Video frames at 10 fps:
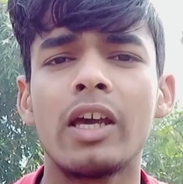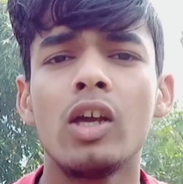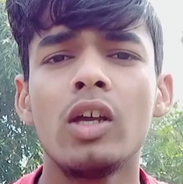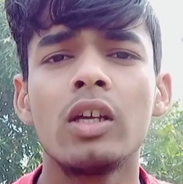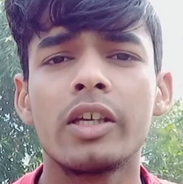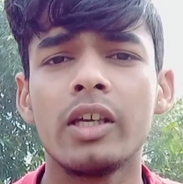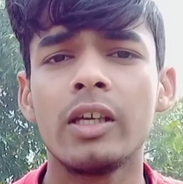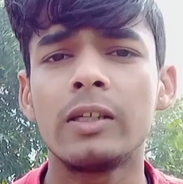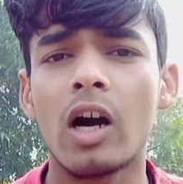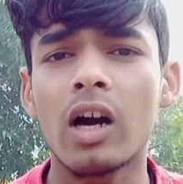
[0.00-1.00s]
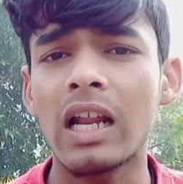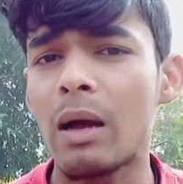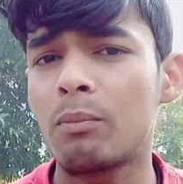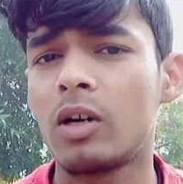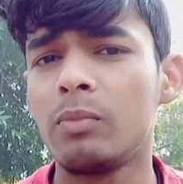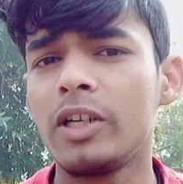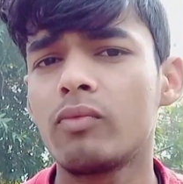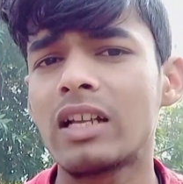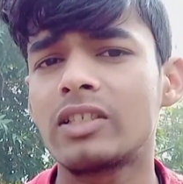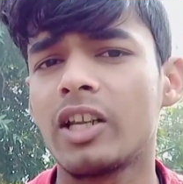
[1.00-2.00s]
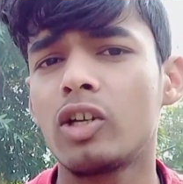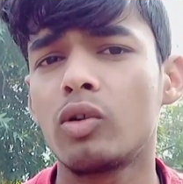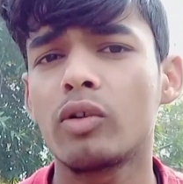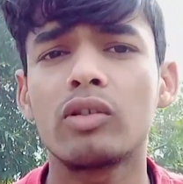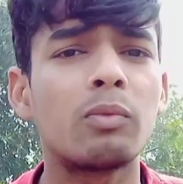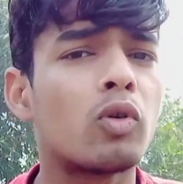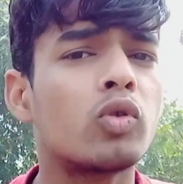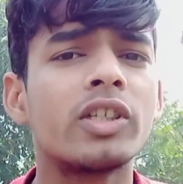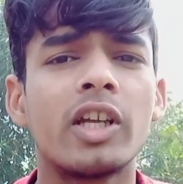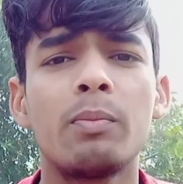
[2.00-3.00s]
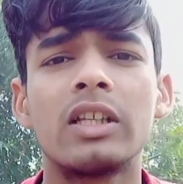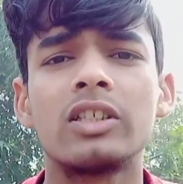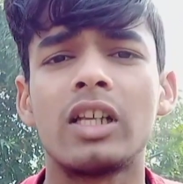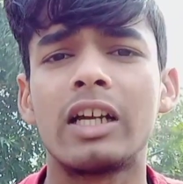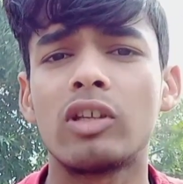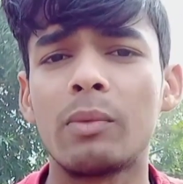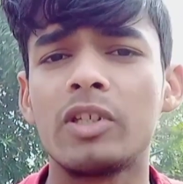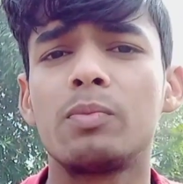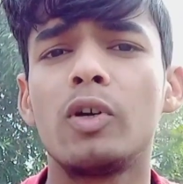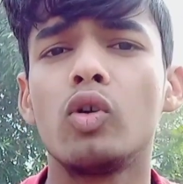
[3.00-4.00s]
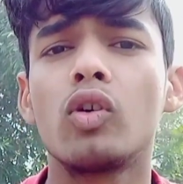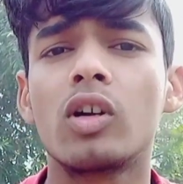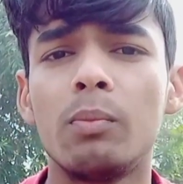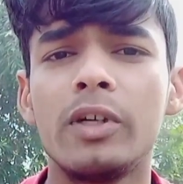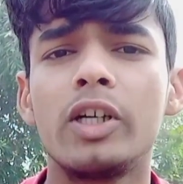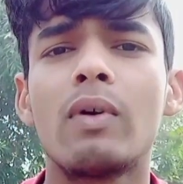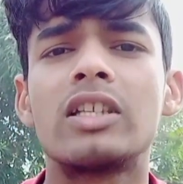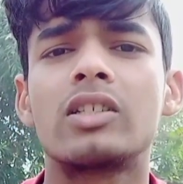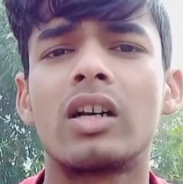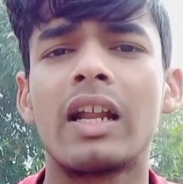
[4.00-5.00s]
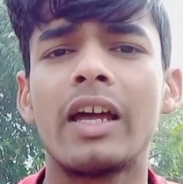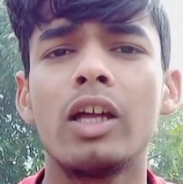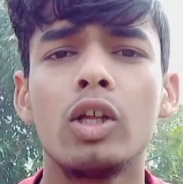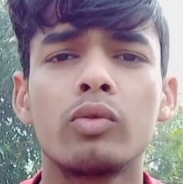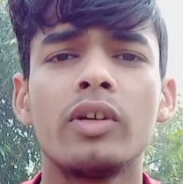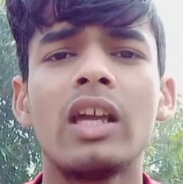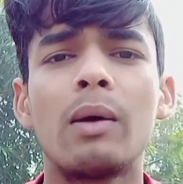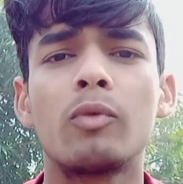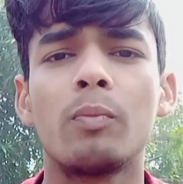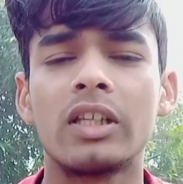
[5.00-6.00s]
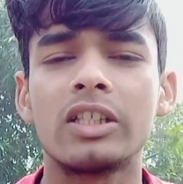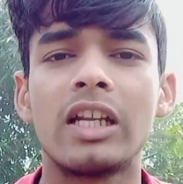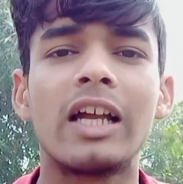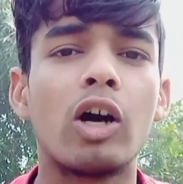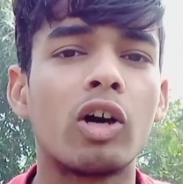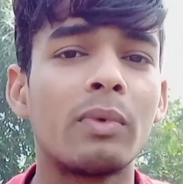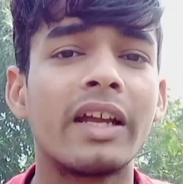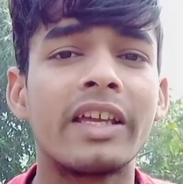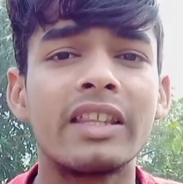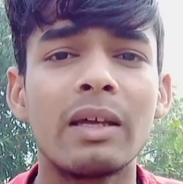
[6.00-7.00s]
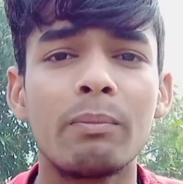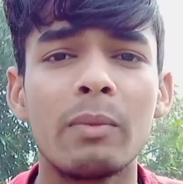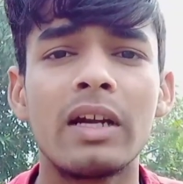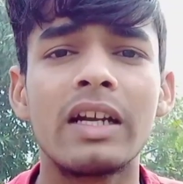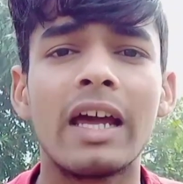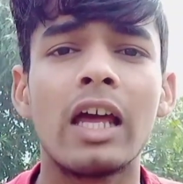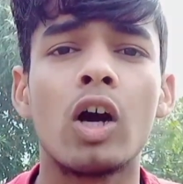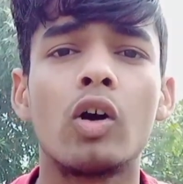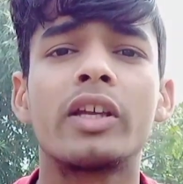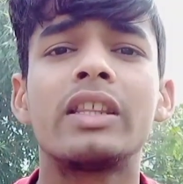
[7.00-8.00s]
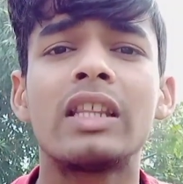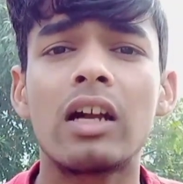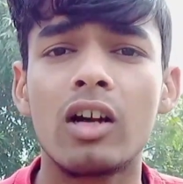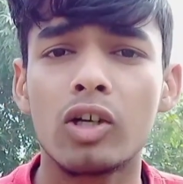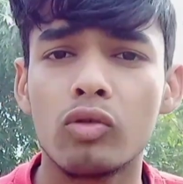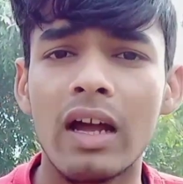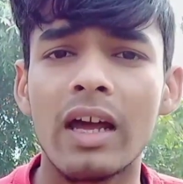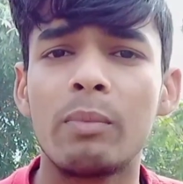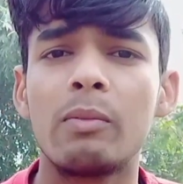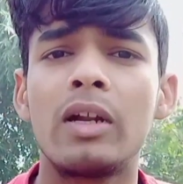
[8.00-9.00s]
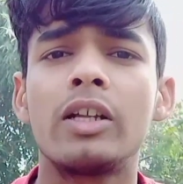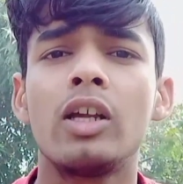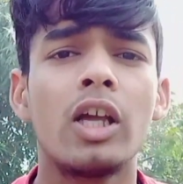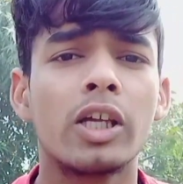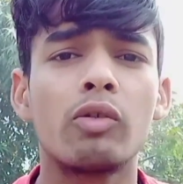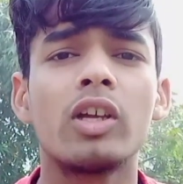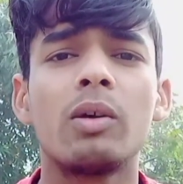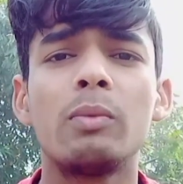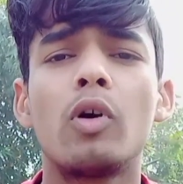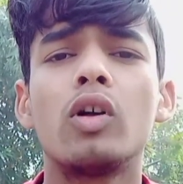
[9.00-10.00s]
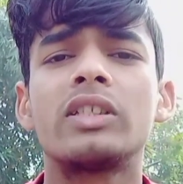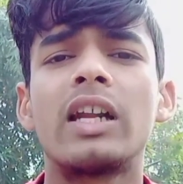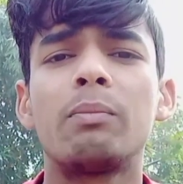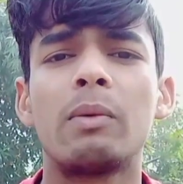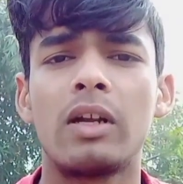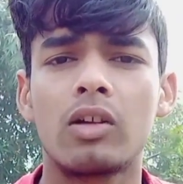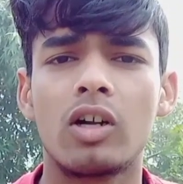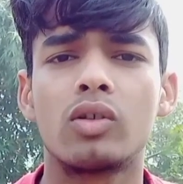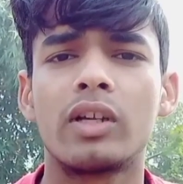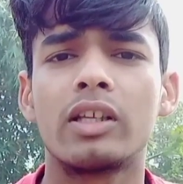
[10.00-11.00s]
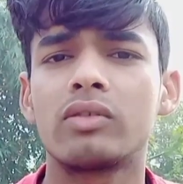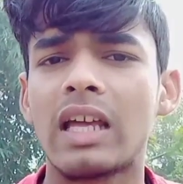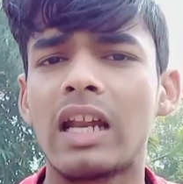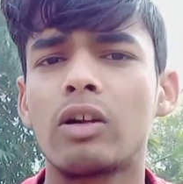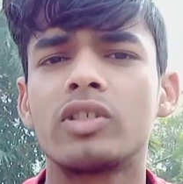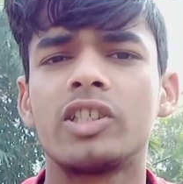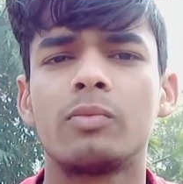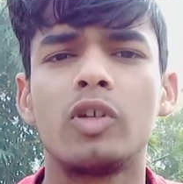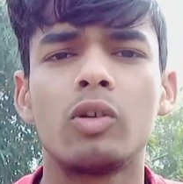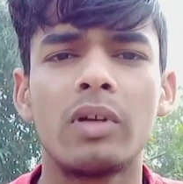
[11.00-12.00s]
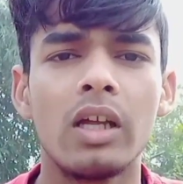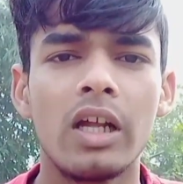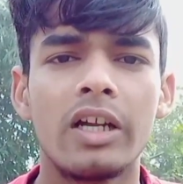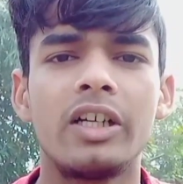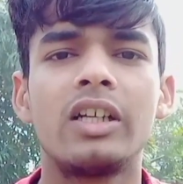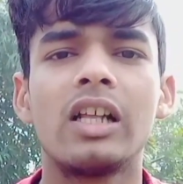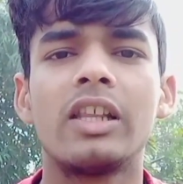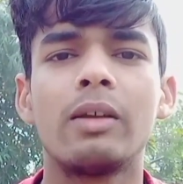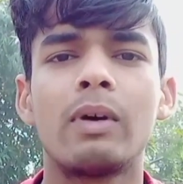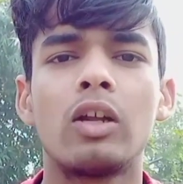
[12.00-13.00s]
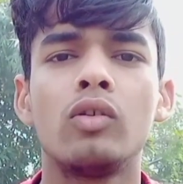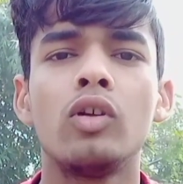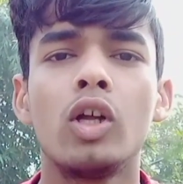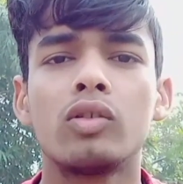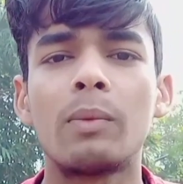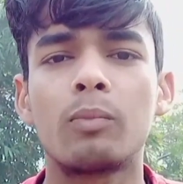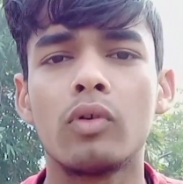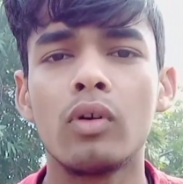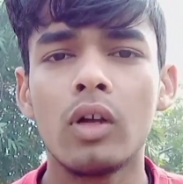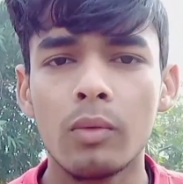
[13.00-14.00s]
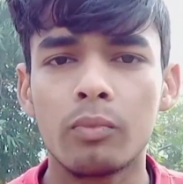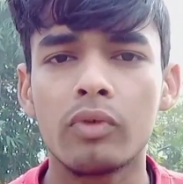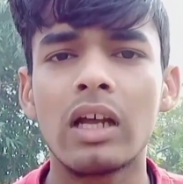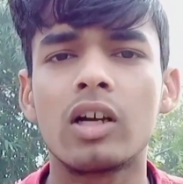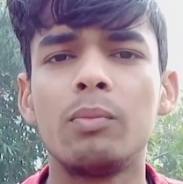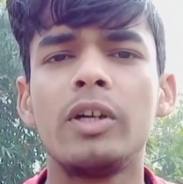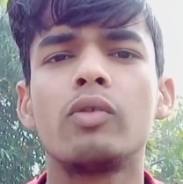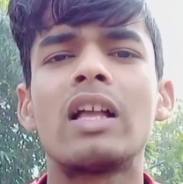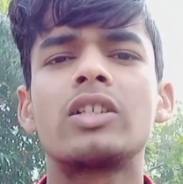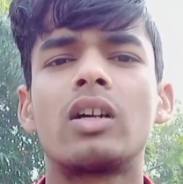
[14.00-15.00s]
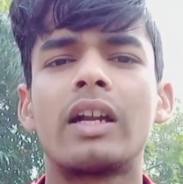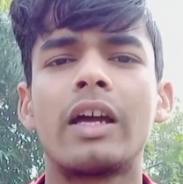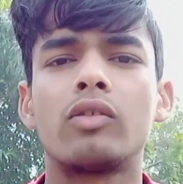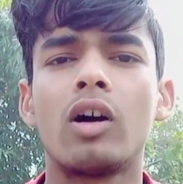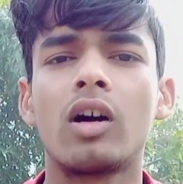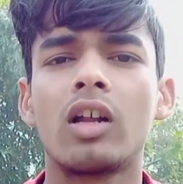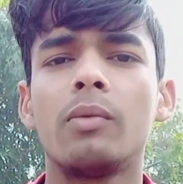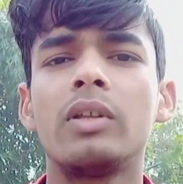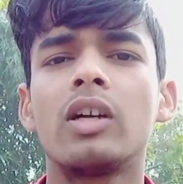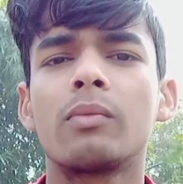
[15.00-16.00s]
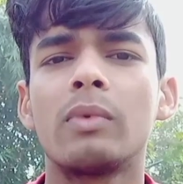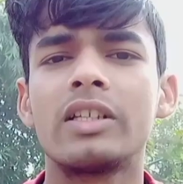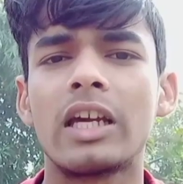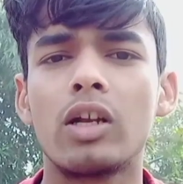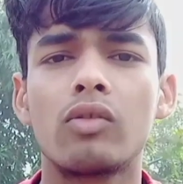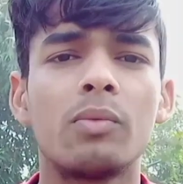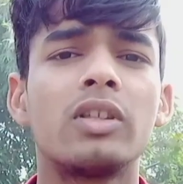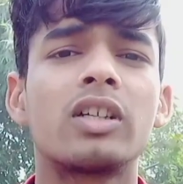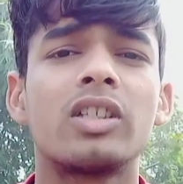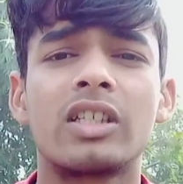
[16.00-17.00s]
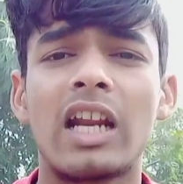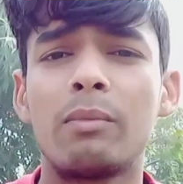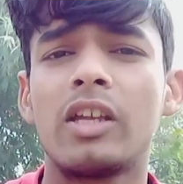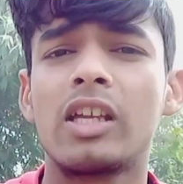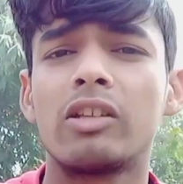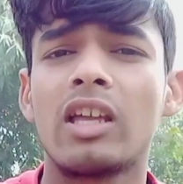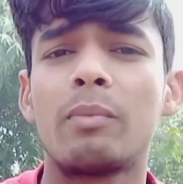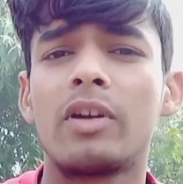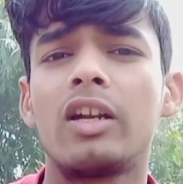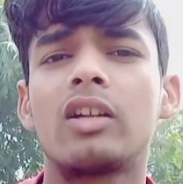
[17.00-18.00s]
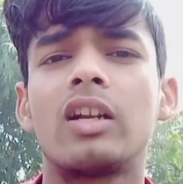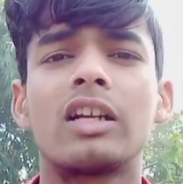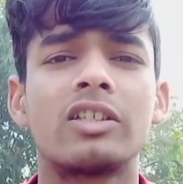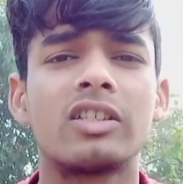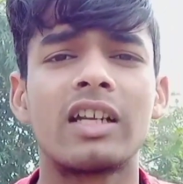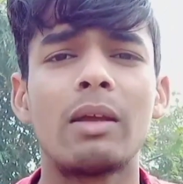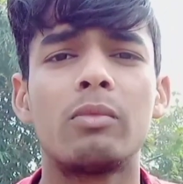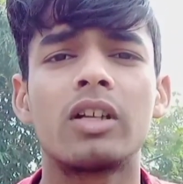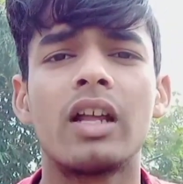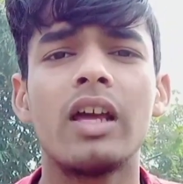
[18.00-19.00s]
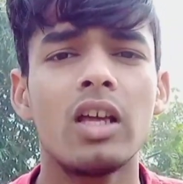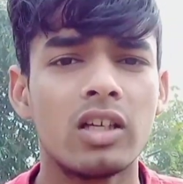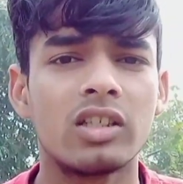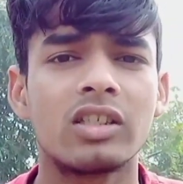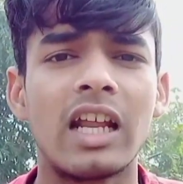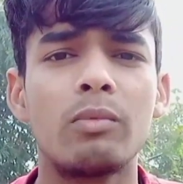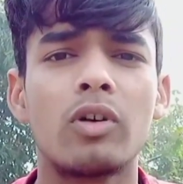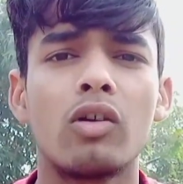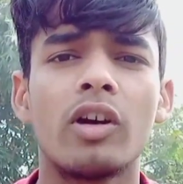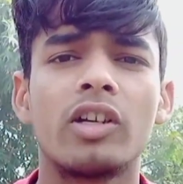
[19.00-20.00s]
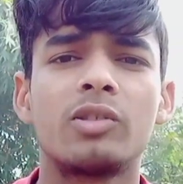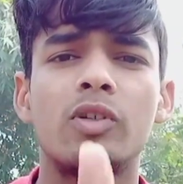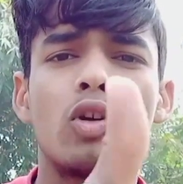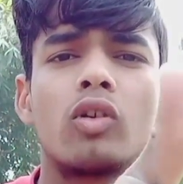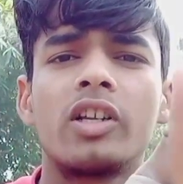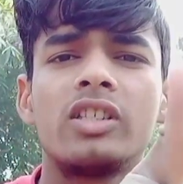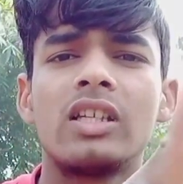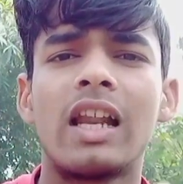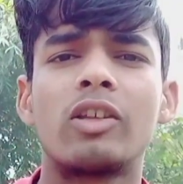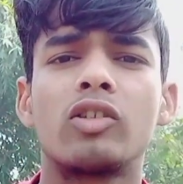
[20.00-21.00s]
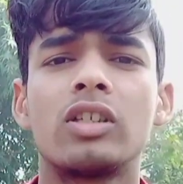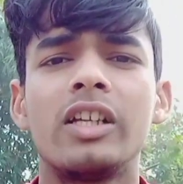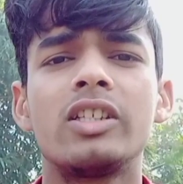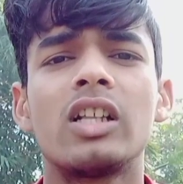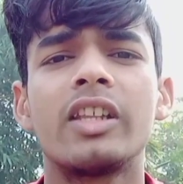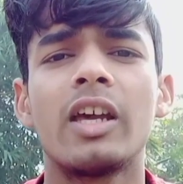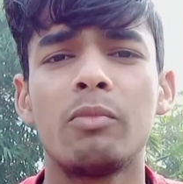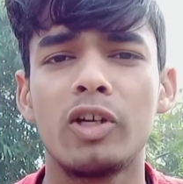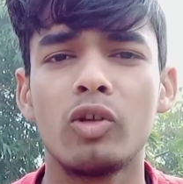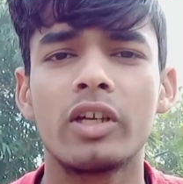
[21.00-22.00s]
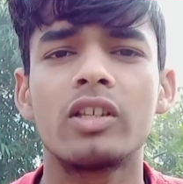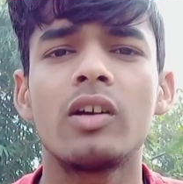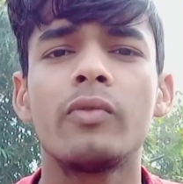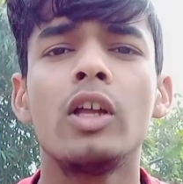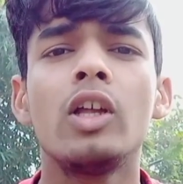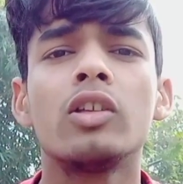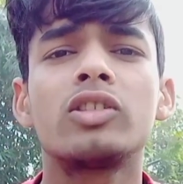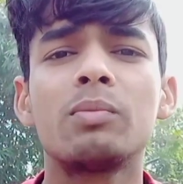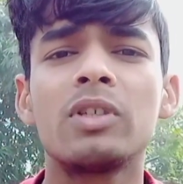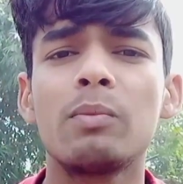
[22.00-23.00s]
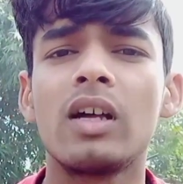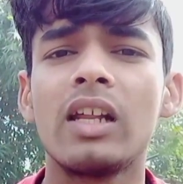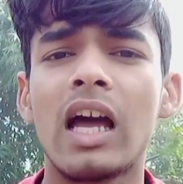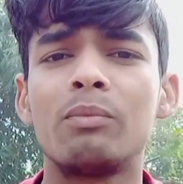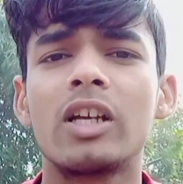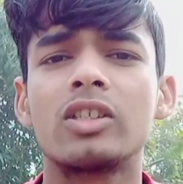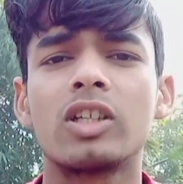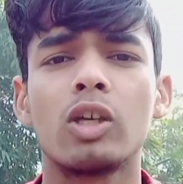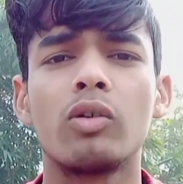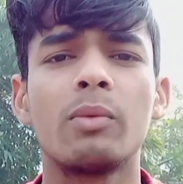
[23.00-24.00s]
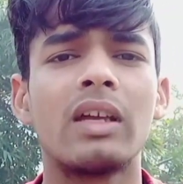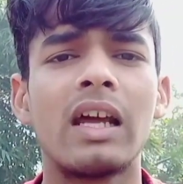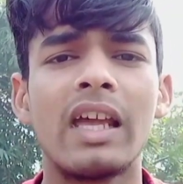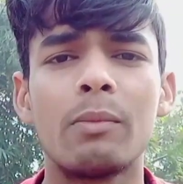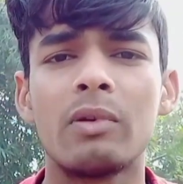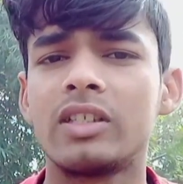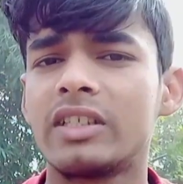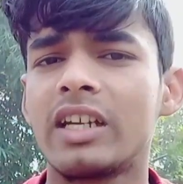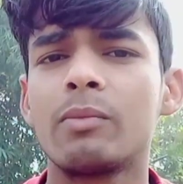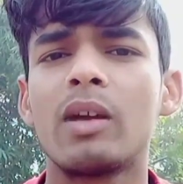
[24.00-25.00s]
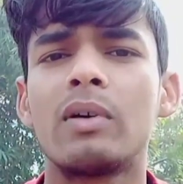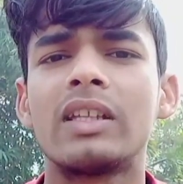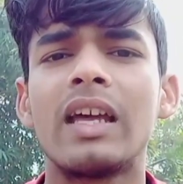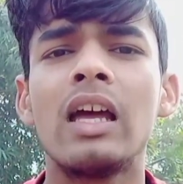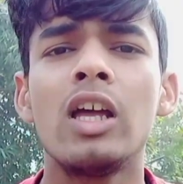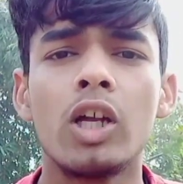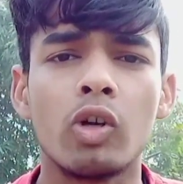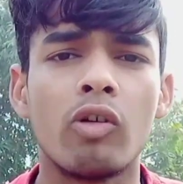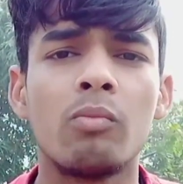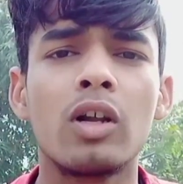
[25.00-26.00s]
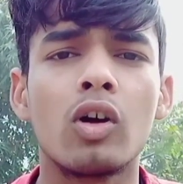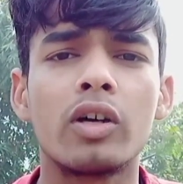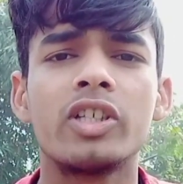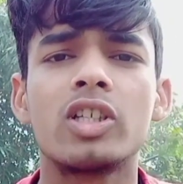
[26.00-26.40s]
है कि अगर आप कंप्लीट वॉच नहीं करोगे तो आपको कुछ नहीं पता चलेगा तो आप इस वीडियो को कंप्लीट वॉच करना है तो ही आपको पता चलेगा और मेरा कितना पेमेंट आया और कितना कट हुआ है पेमेंट क्योंकि अभी बहुत सारे पेमेंट कट हो रहे हैं तो सारा कुछ इस वीडियो में डिटेल देने वाला हूँ तो आपको पूरा कंप्लीट वॉच करना है तो अगर अभी तक मेरे चैनल को अभी तक सब्सक्राइब नहीं किया तो यहाँ पर रेड कलर का सब्सक्राइब बटन है सब्सक्राइब कर लो और इस वीडियो को कर दीजिए लाइक तो चलिए चलते हैं वीडियो की तरफ तो सबसे पहले आप देख सकते हो कि मेरा यहाँ पे जैसा कि मैं बताया नवंबर और